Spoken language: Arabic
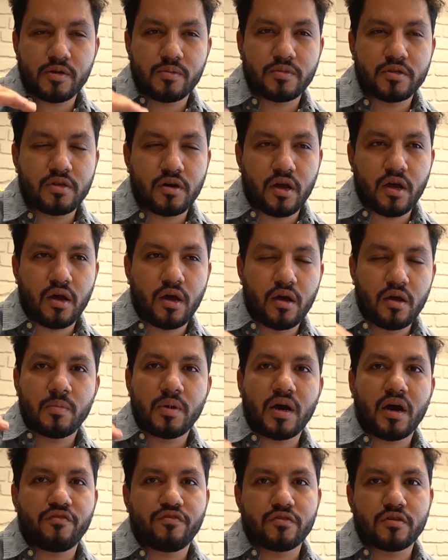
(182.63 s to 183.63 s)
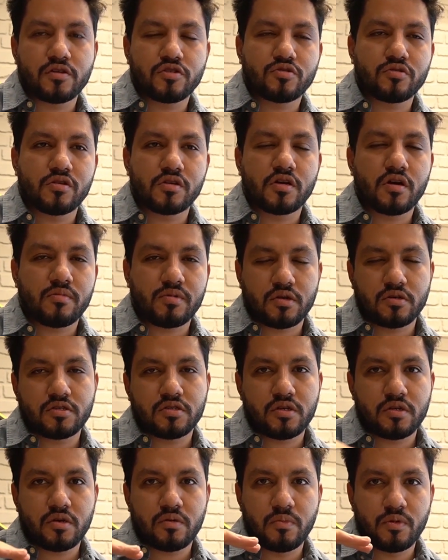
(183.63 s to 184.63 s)
من البدايه بيعرف انه شلون
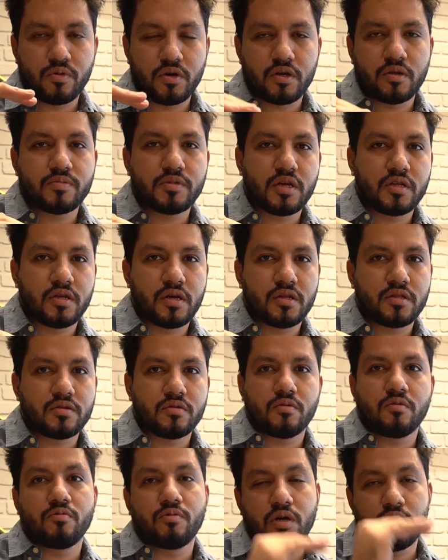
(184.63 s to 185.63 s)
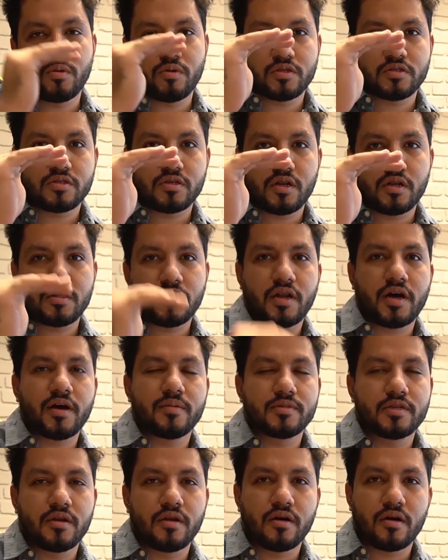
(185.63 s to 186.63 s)
الكراسي من وين ابتدت وين وصلت
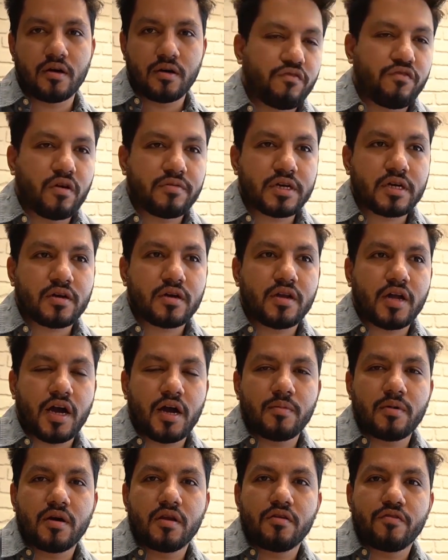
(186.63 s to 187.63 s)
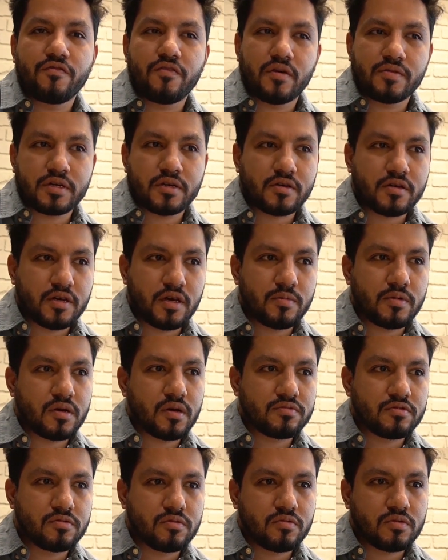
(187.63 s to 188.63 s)
الحمد لله فريق العمل فريق كبير